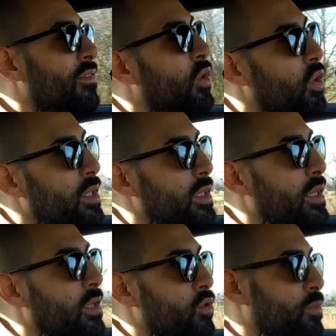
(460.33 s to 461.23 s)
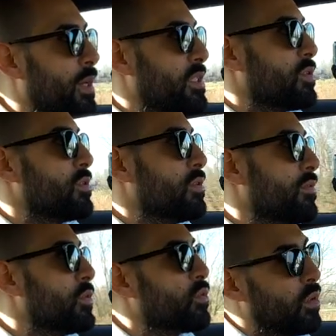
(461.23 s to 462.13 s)
volte lo spazio
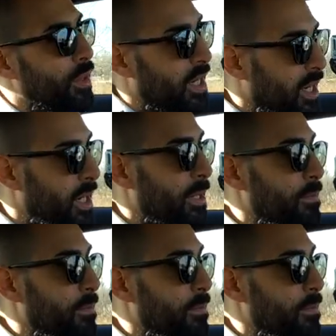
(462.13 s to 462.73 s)
è venuto a mancare,